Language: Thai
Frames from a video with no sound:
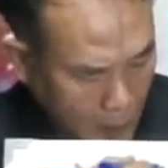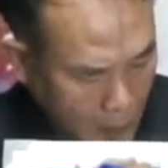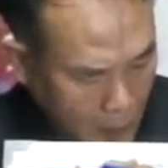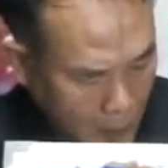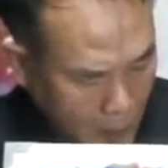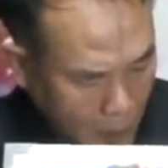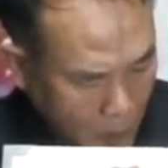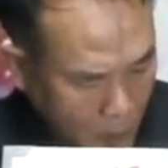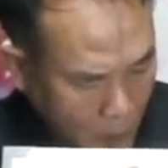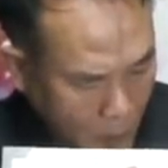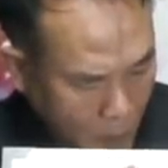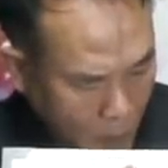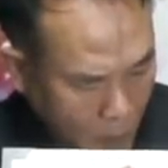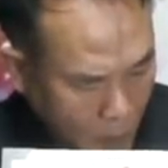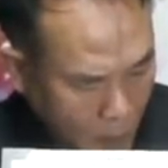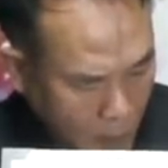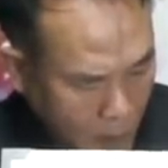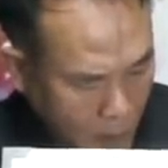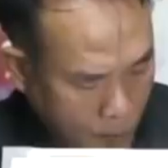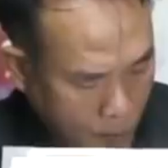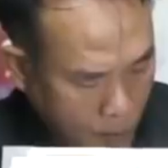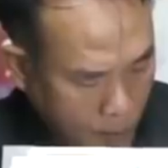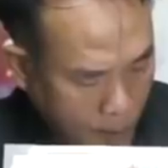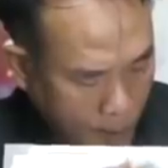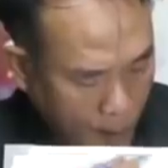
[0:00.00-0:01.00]
ท่านชมเห็
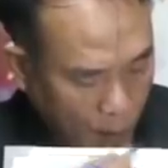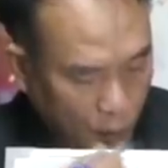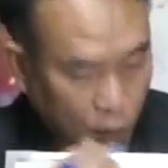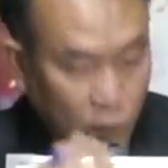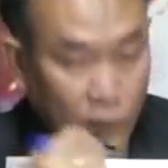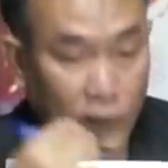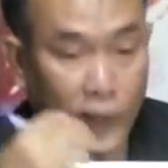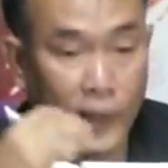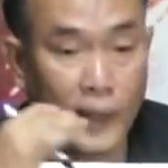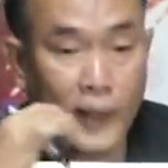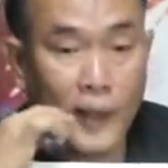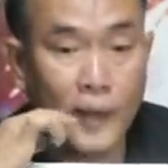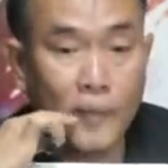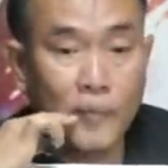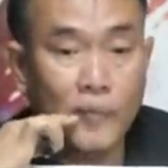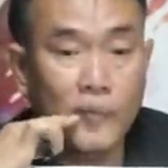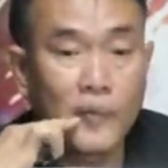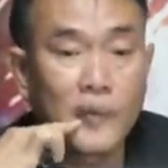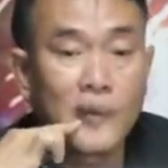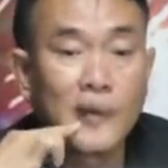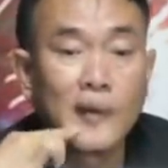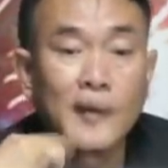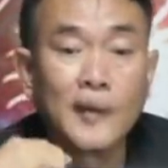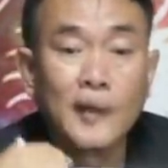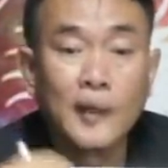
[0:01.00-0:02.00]
นหรือ่ไม่ดูนะครับ
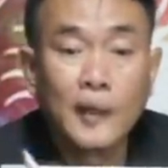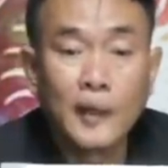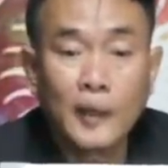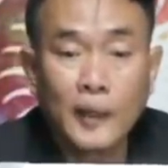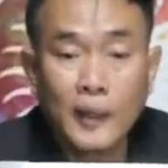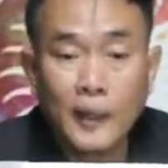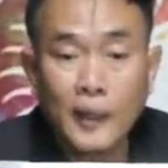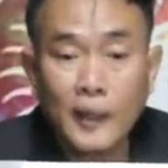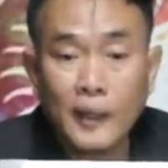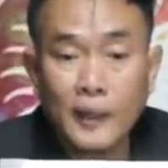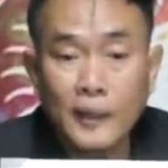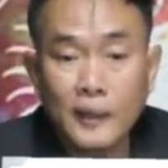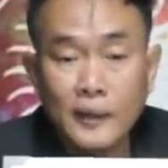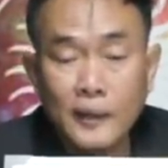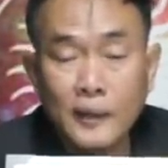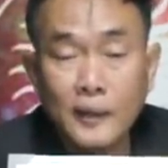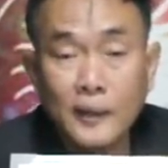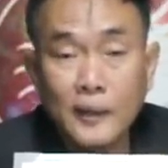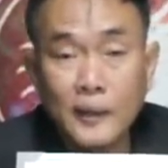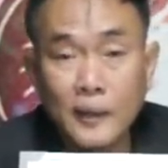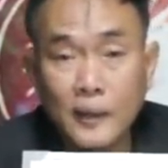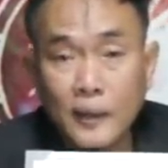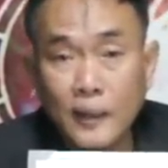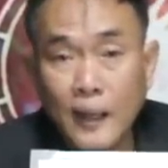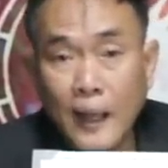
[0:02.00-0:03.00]
ก็คือ
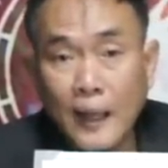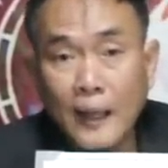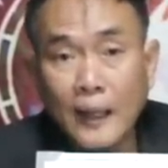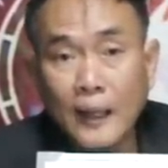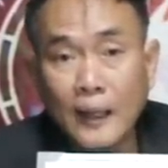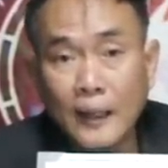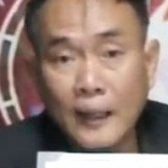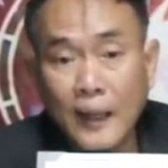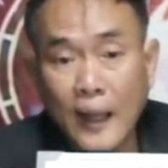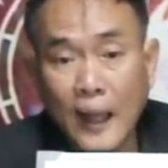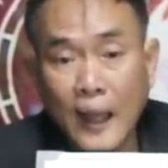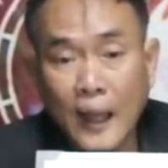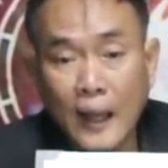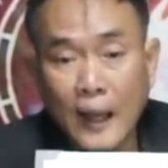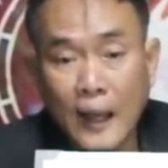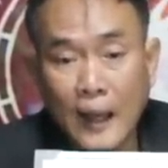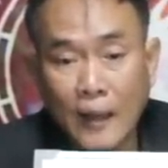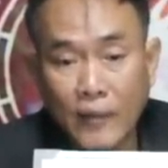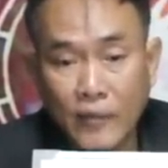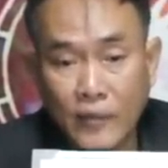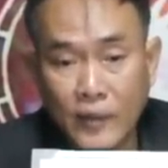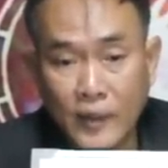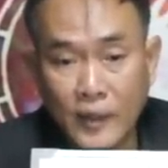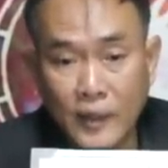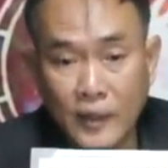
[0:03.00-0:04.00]
ลัคนารา
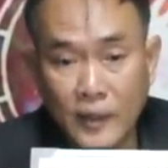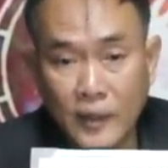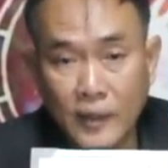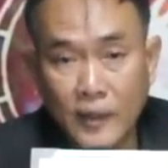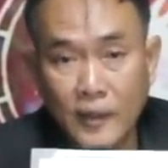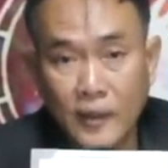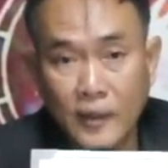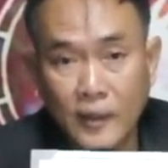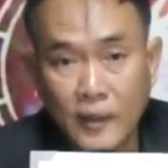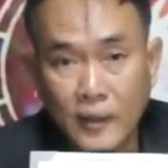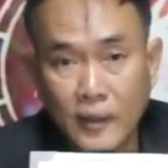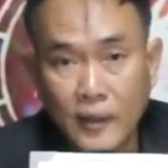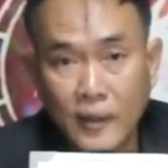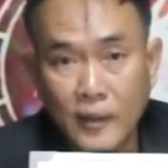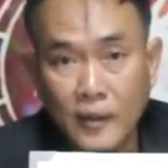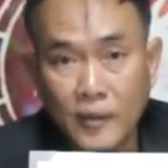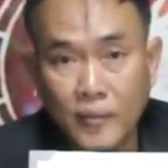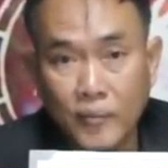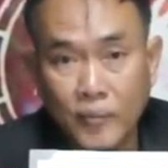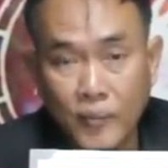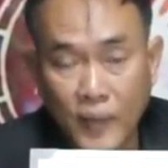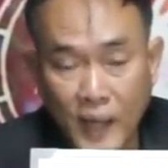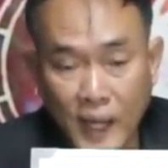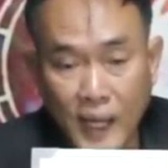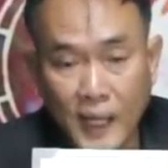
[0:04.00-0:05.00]
ศี
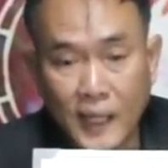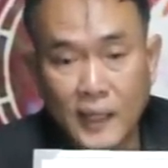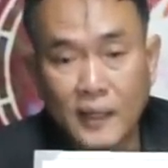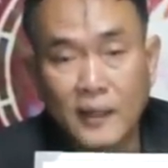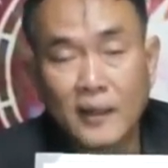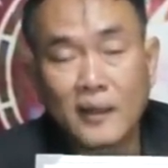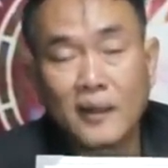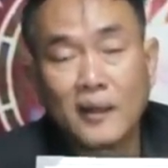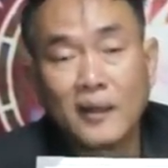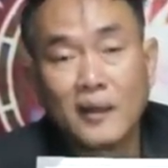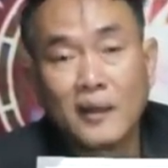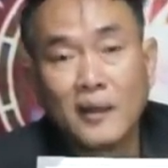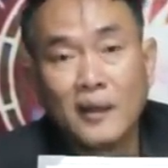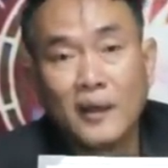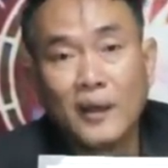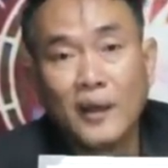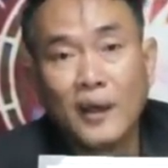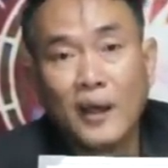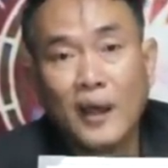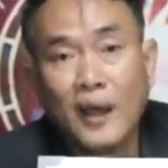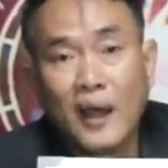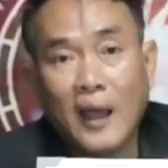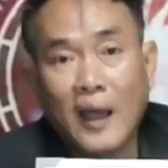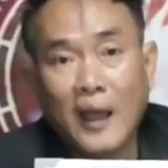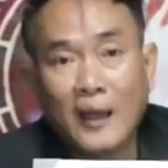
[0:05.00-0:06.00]
เมษ
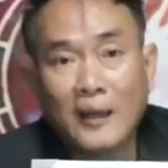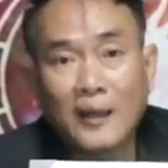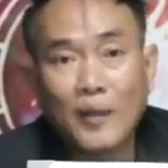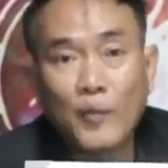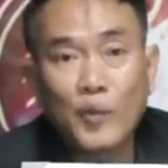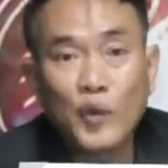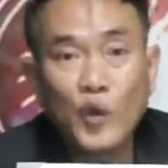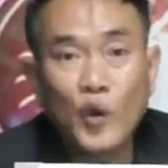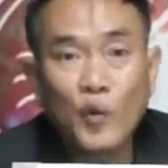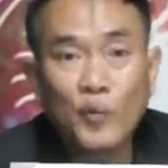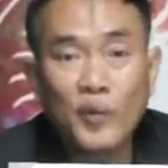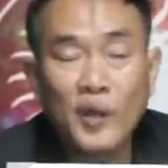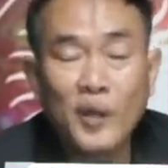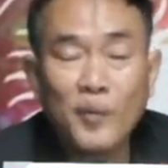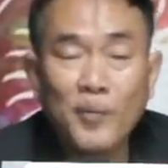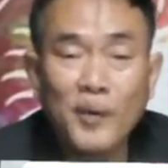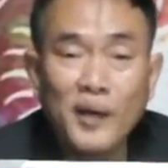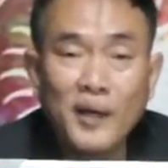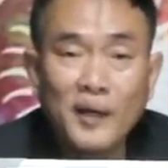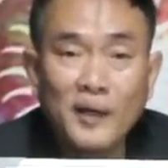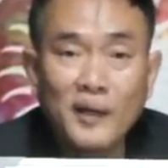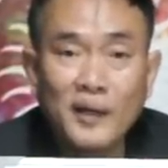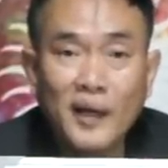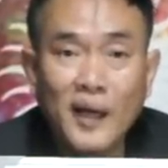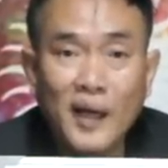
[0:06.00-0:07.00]
ท่านผู้ชมที่เพิ่
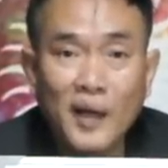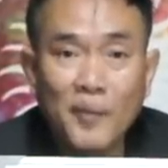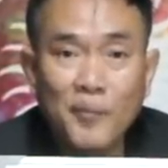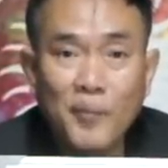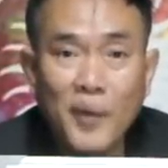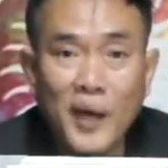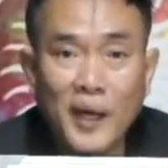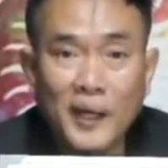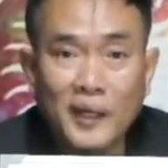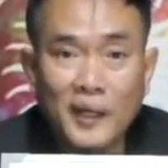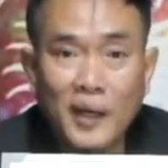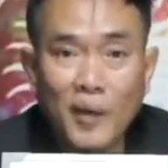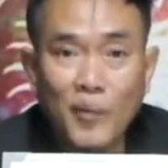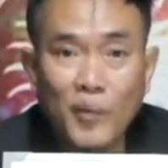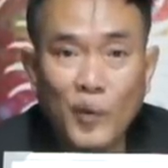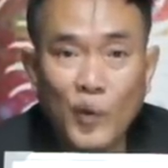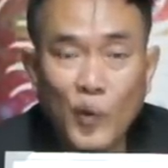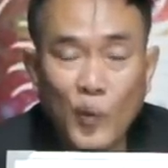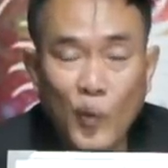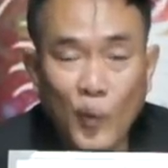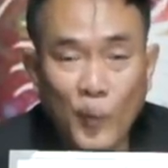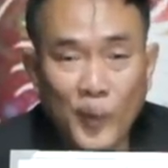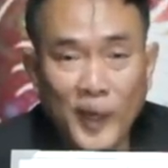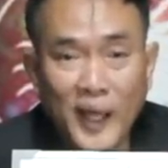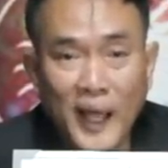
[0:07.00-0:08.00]
งเคยเปิดเข้ามาดู
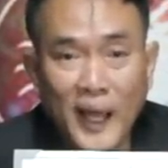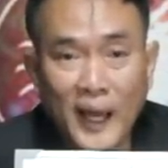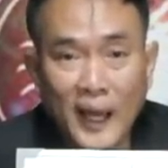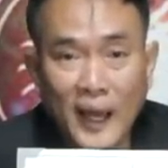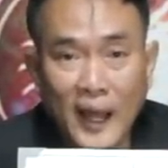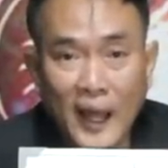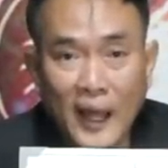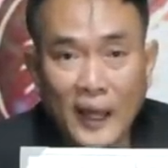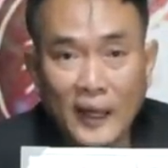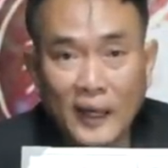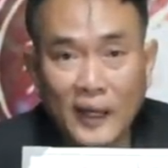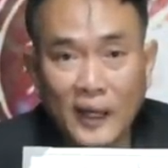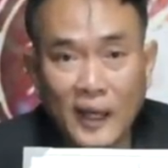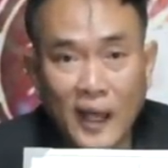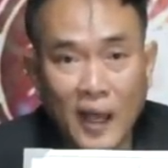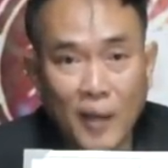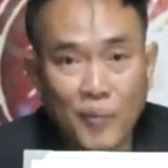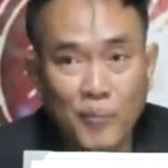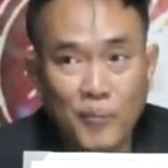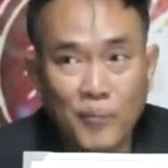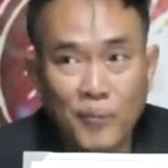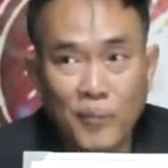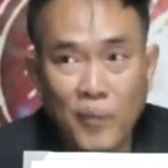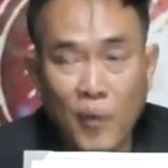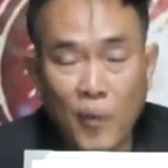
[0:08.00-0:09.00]
ผมครั้งแรกนะครับ
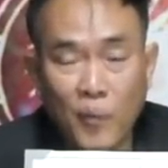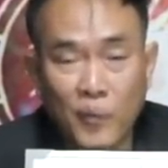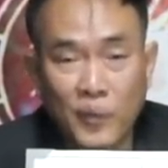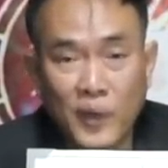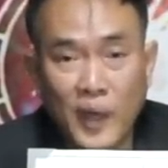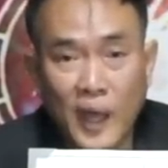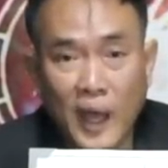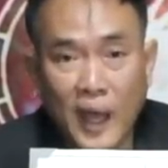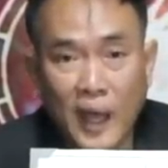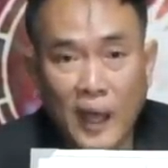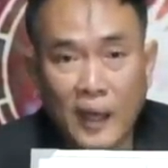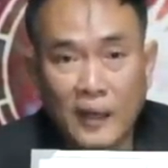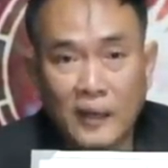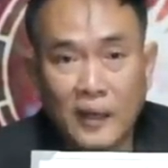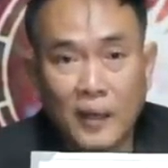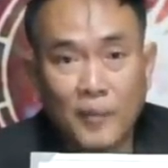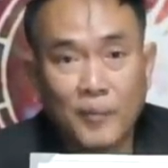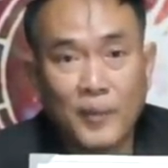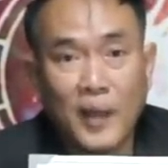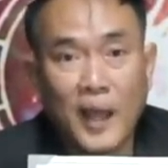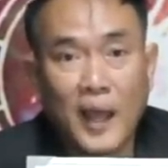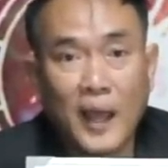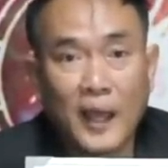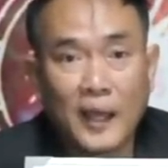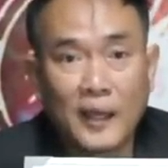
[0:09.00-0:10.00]
ผมจะ
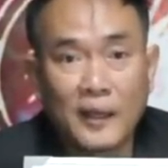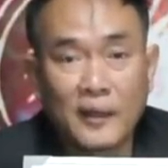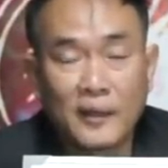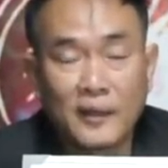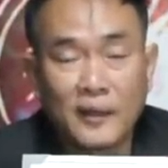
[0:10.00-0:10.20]
ทำนาย